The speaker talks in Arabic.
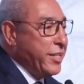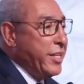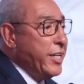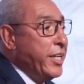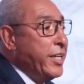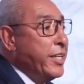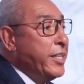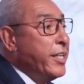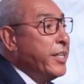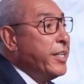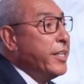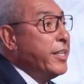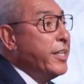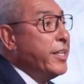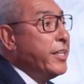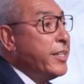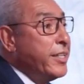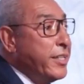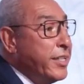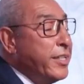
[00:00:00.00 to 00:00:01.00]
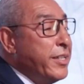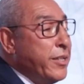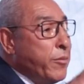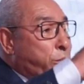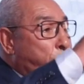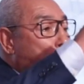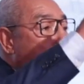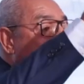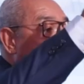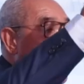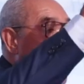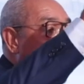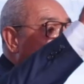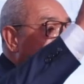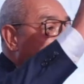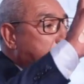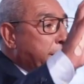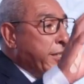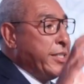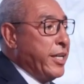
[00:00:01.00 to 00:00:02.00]
البنط
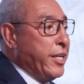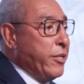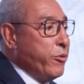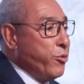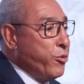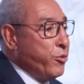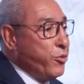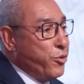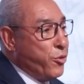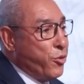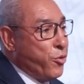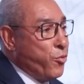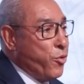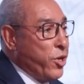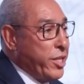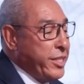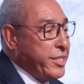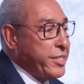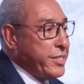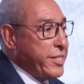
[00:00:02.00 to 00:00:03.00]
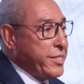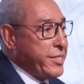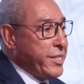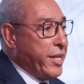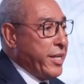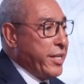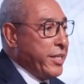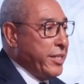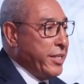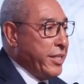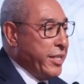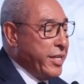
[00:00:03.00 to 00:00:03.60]
العريض ديالو هو الانتصار